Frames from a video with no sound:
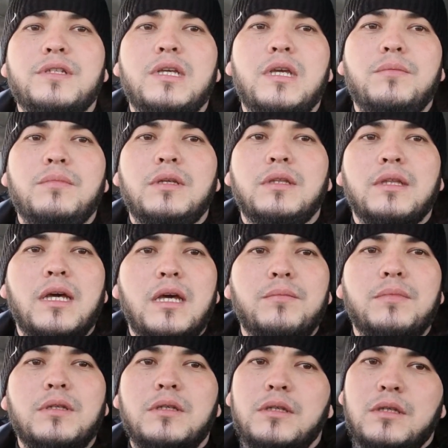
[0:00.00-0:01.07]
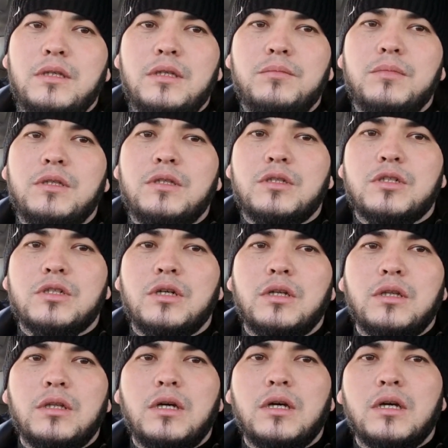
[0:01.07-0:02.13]
всеми нами и ими,
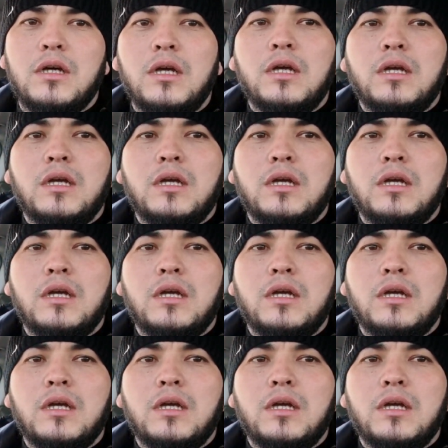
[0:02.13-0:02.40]
иншаллах.